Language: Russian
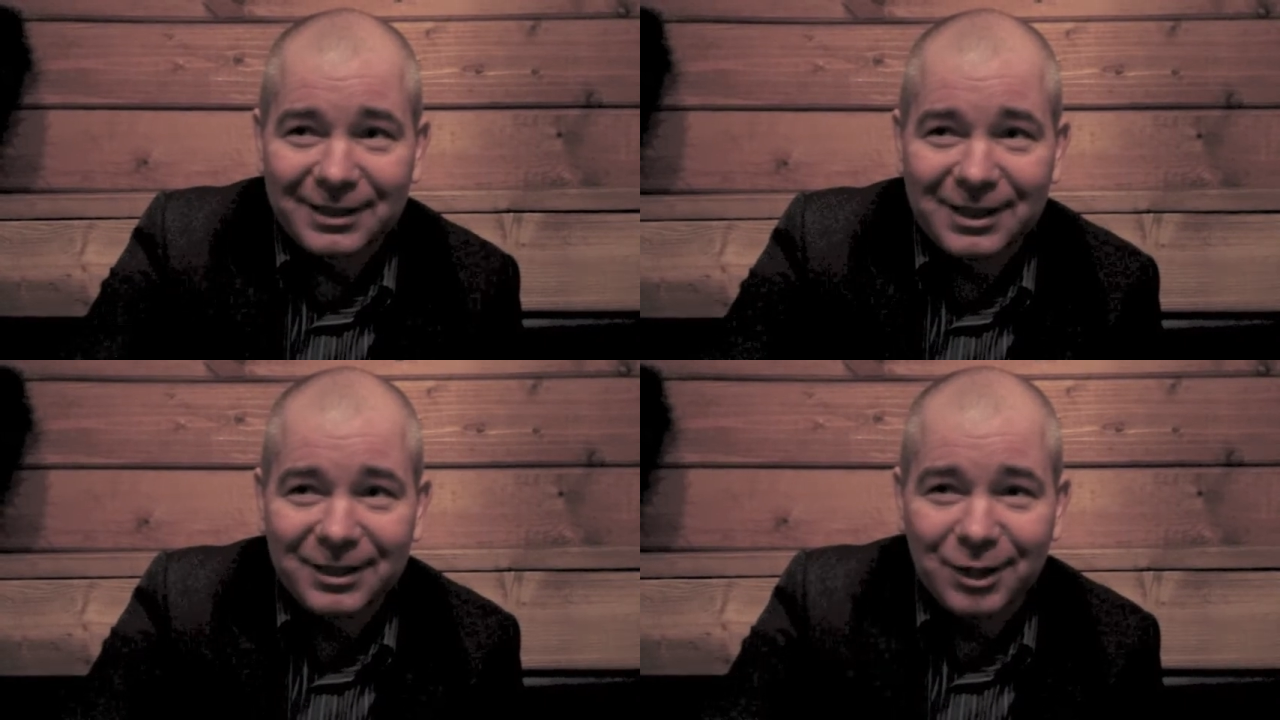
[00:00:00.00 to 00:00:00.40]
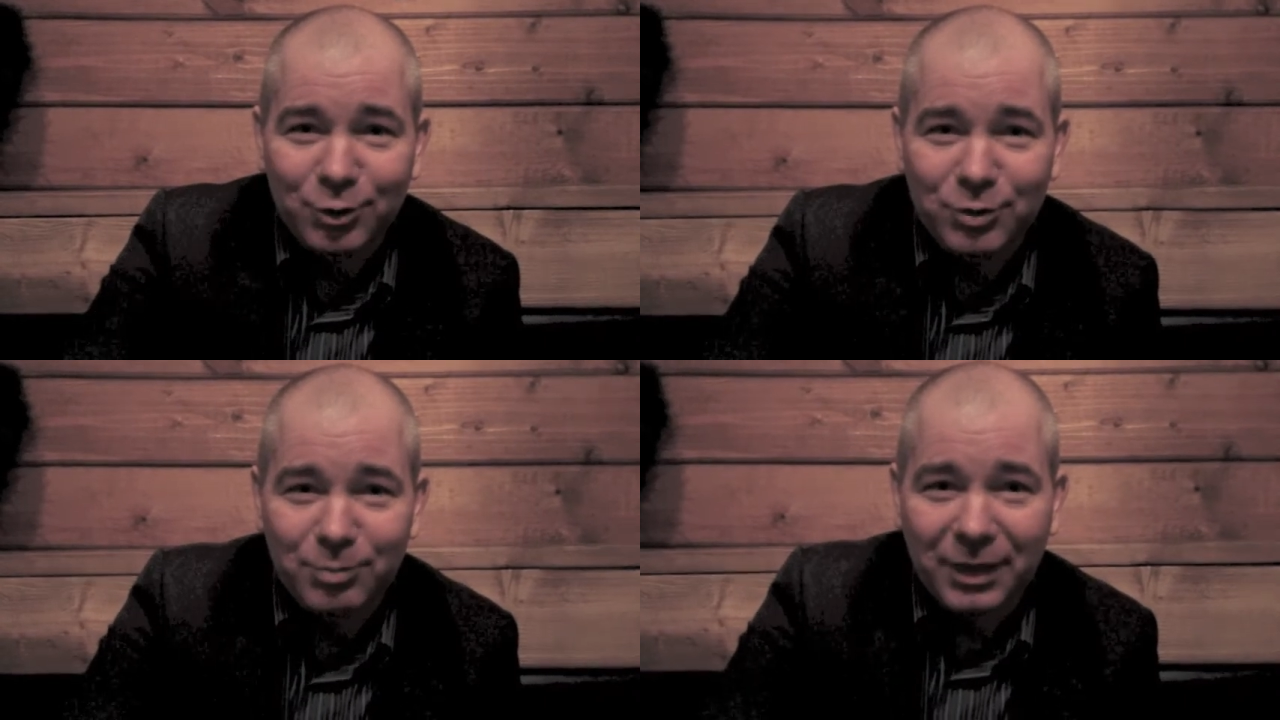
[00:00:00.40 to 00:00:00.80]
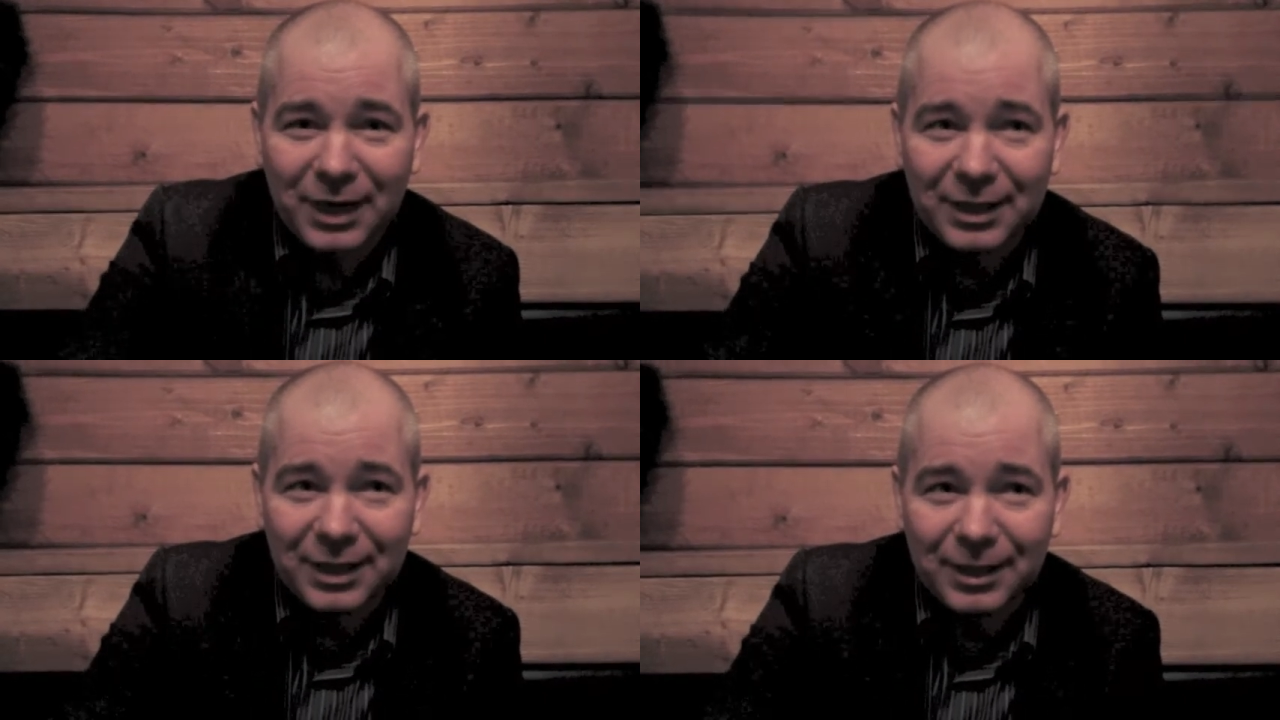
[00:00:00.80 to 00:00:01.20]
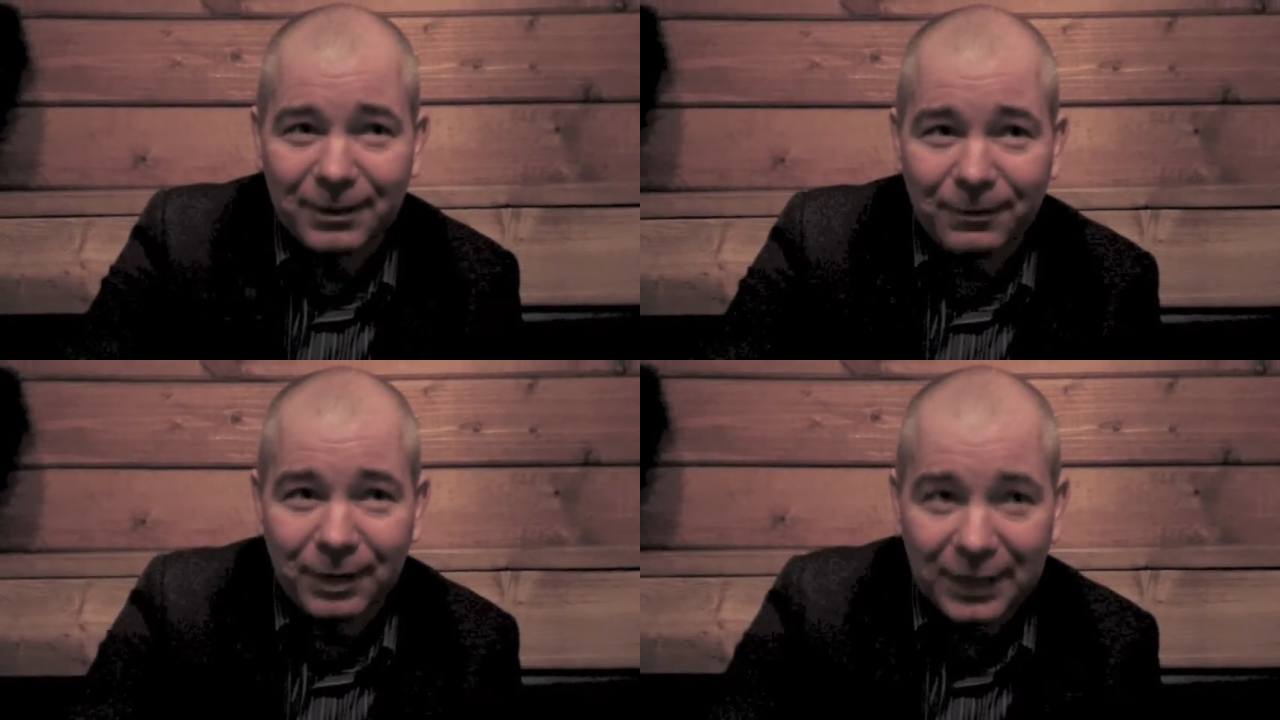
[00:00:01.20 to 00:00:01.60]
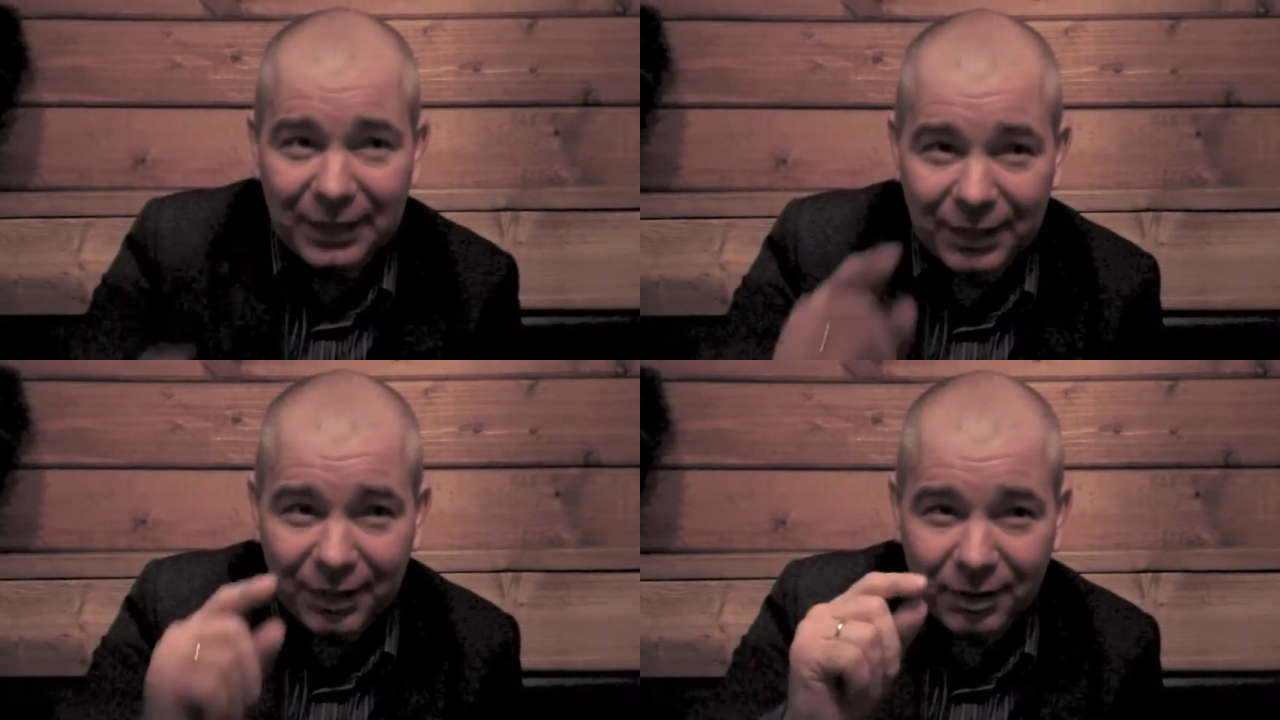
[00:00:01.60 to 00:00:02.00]
некоторые люди пока
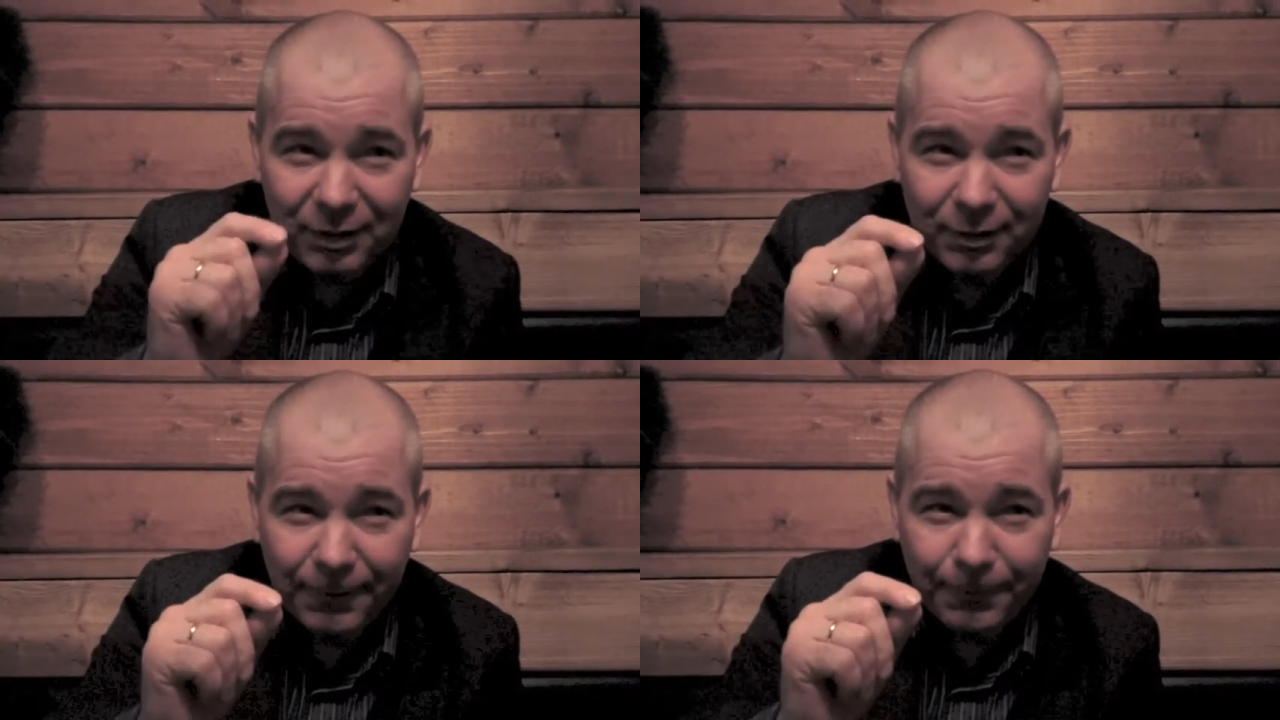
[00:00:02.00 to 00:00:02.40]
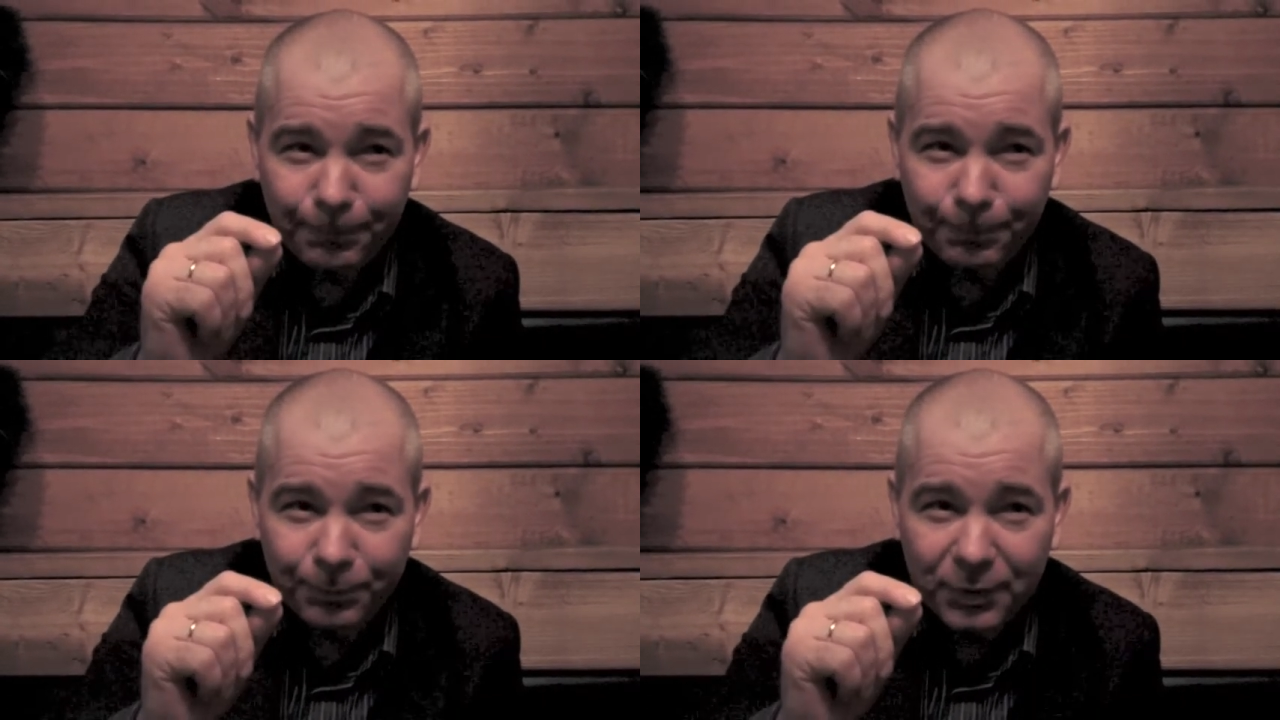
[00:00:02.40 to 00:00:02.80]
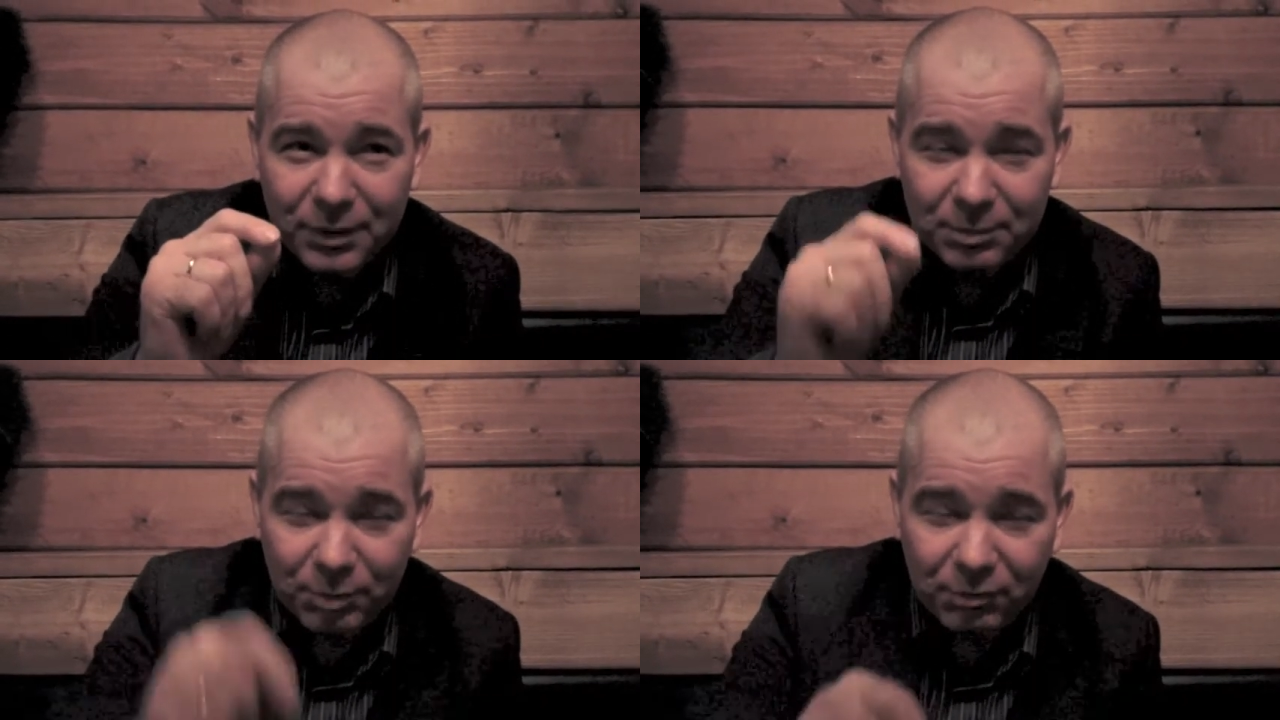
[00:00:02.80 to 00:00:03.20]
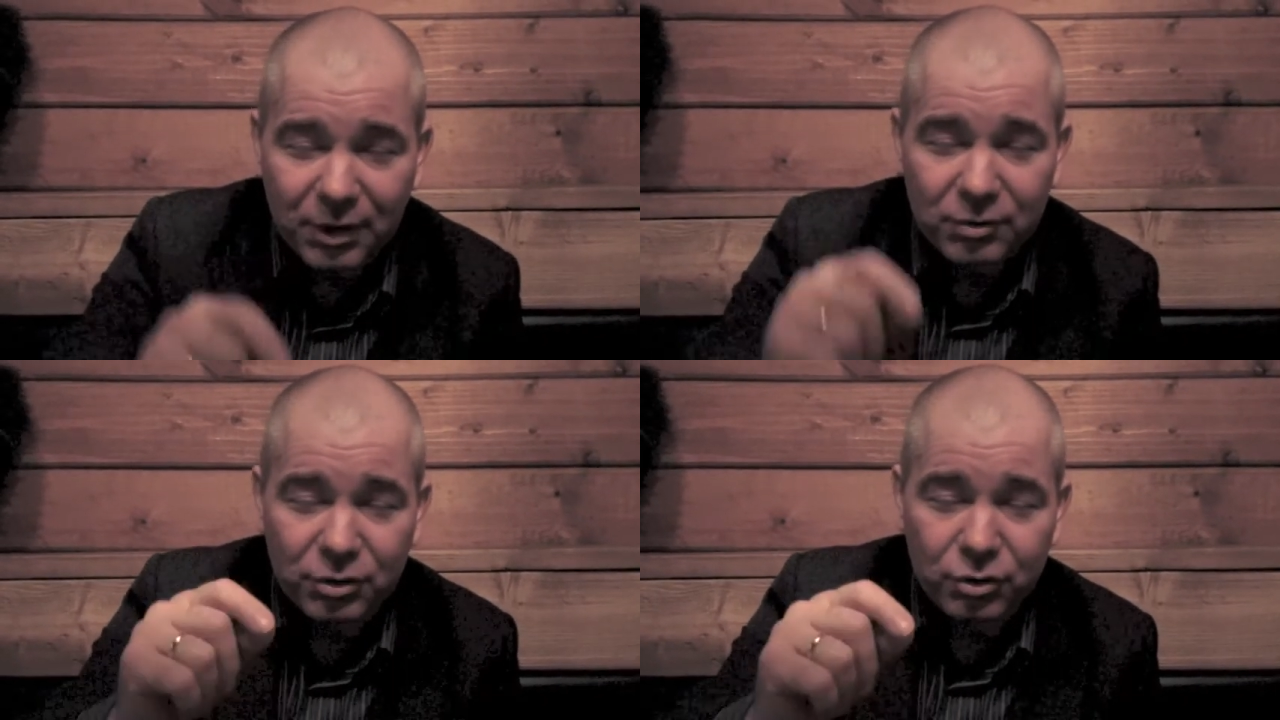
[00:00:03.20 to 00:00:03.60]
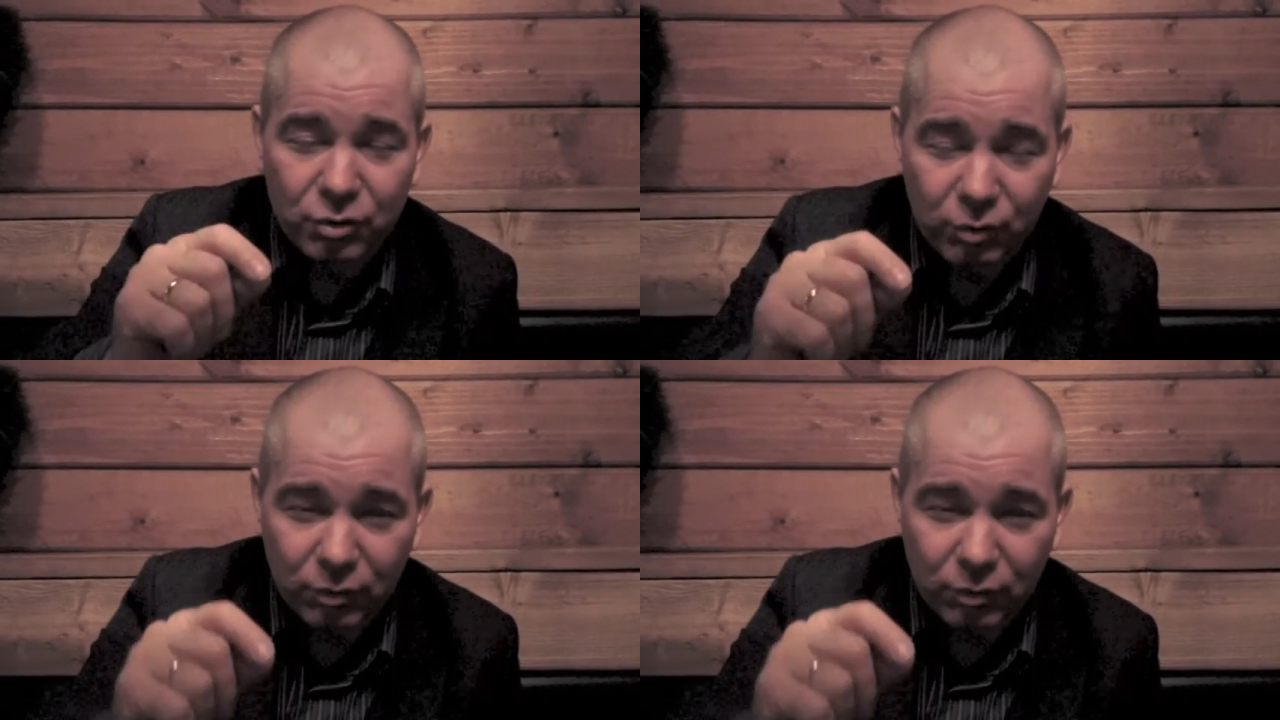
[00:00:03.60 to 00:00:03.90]
э, сомневаются, что